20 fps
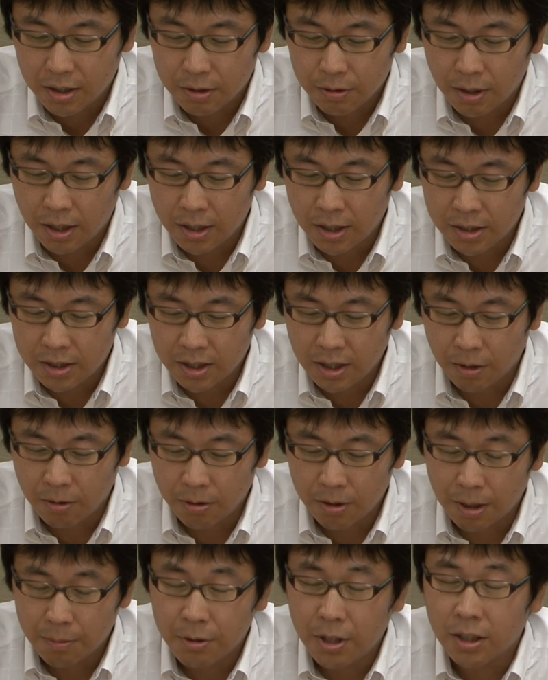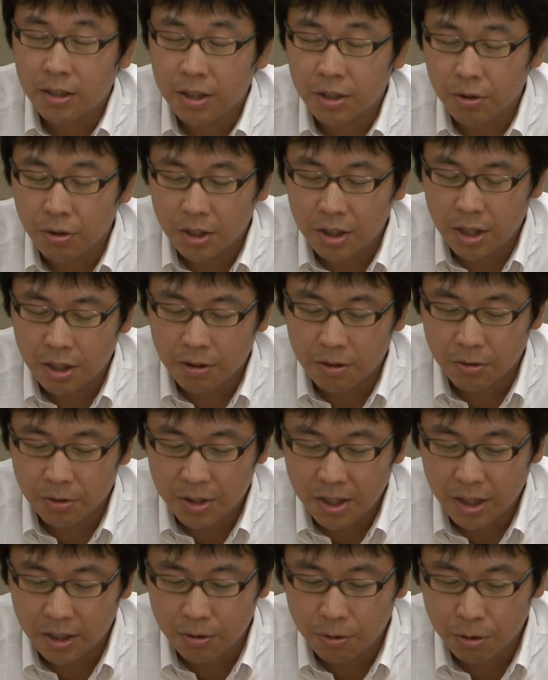の話が本来ブラック企業になる
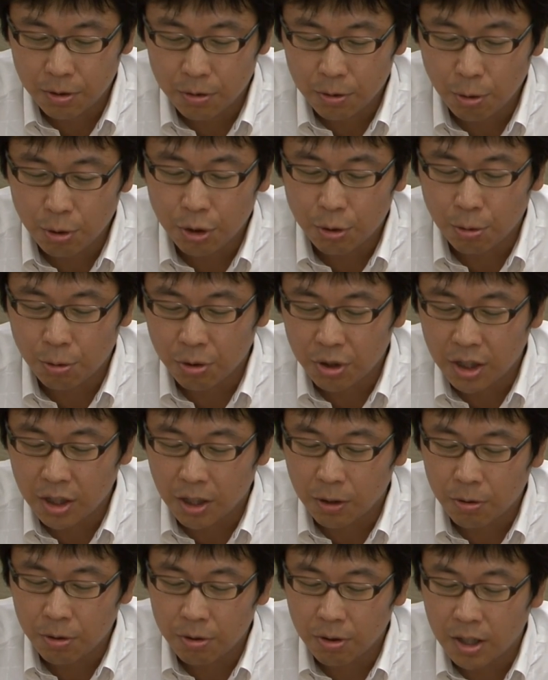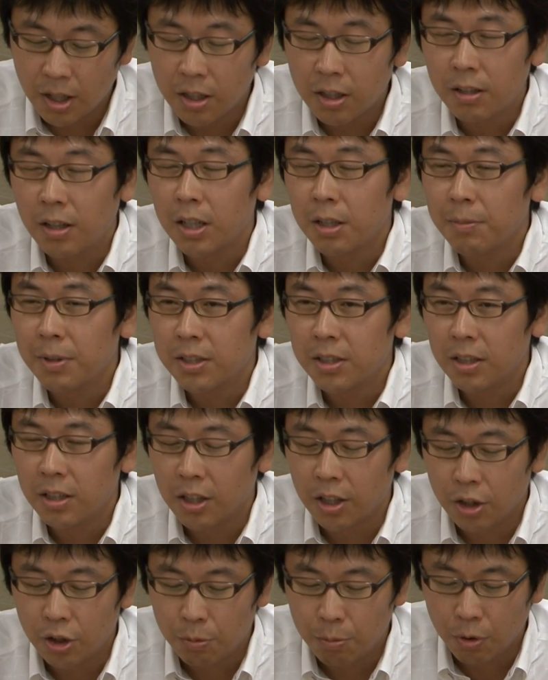ので、都議と都議会は雇用の関係ではありませ
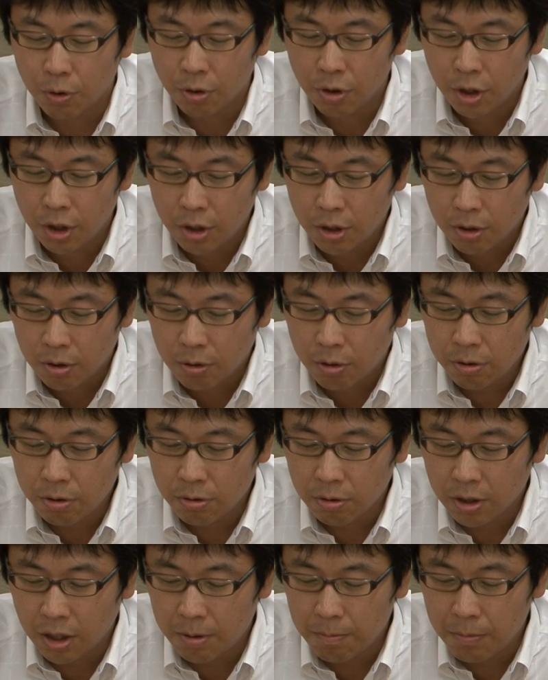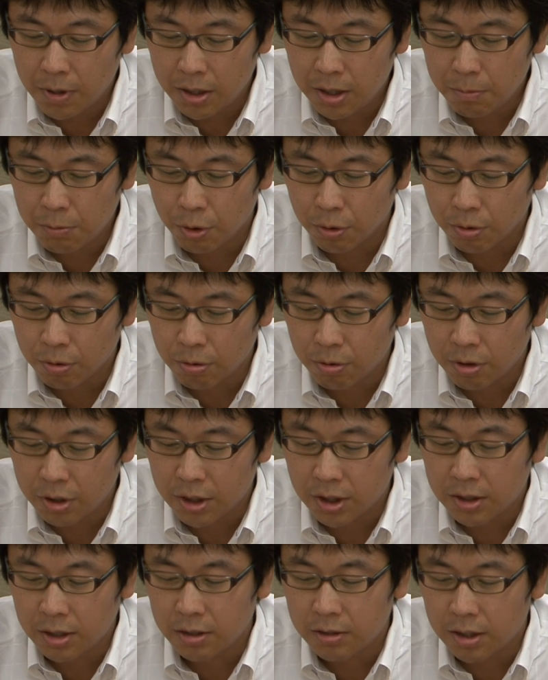んけれども、雇用の現場でもこう
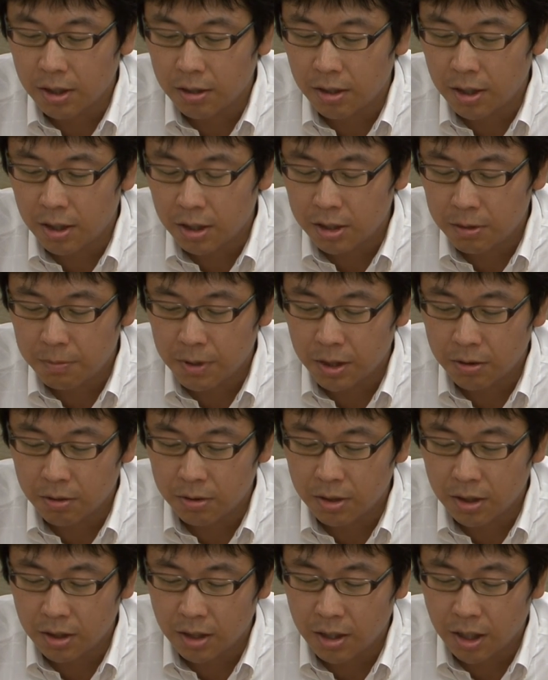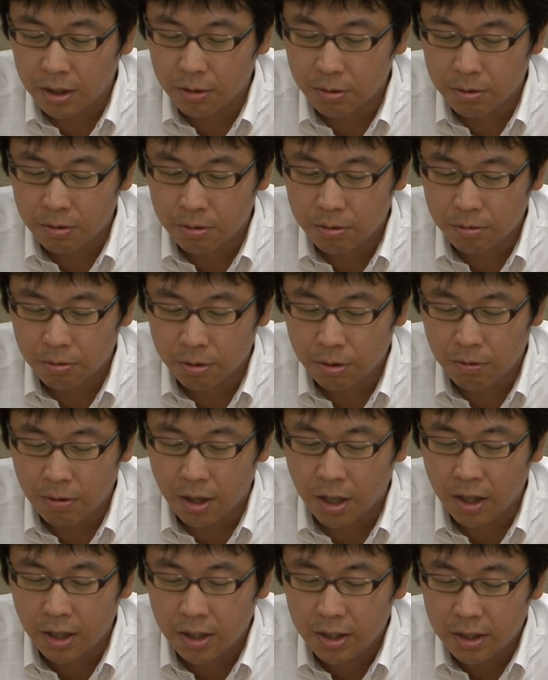いったセクシャルハラスメントに該当すること
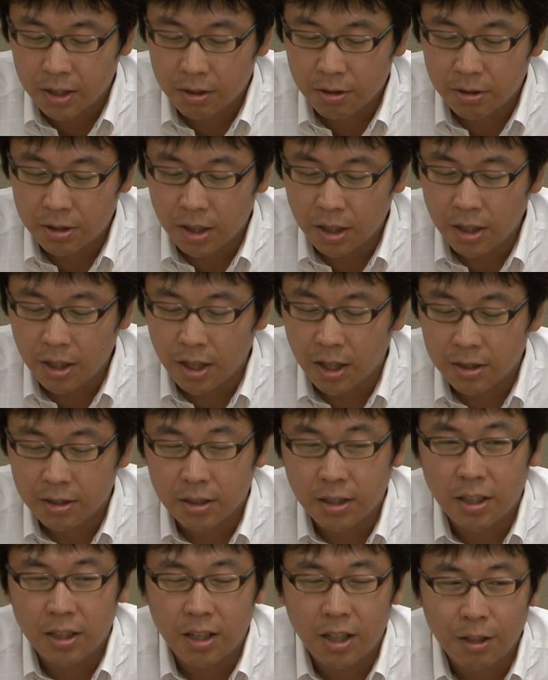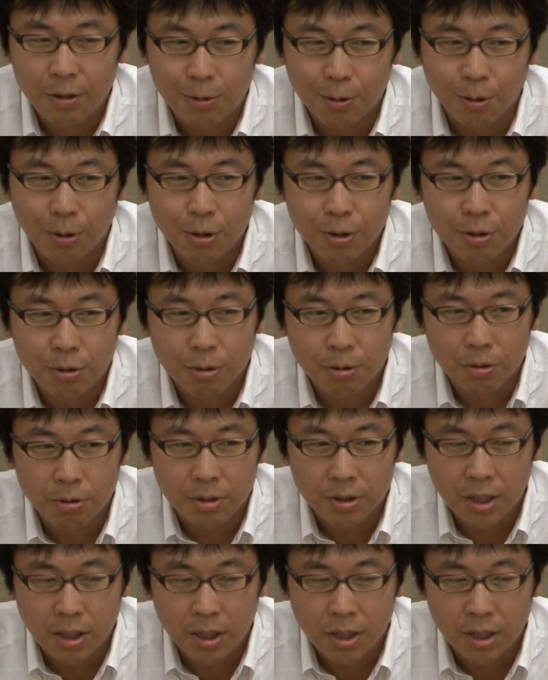は許されない発言であるということを